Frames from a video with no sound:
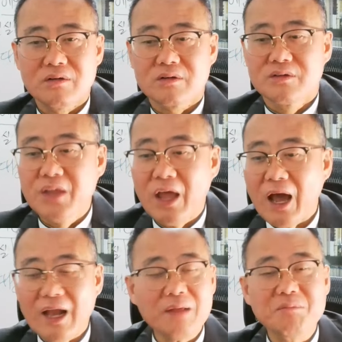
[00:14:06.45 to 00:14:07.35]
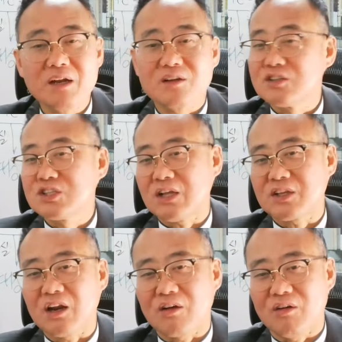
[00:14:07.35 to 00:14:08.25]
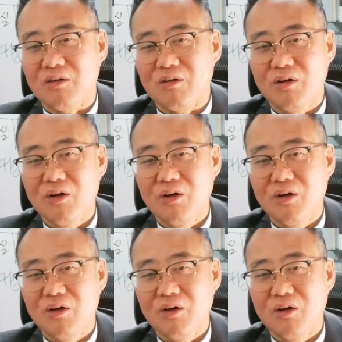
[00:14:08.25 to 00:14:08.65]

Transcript: 근데 하나님 나라는 그렇지 않다는 거예요.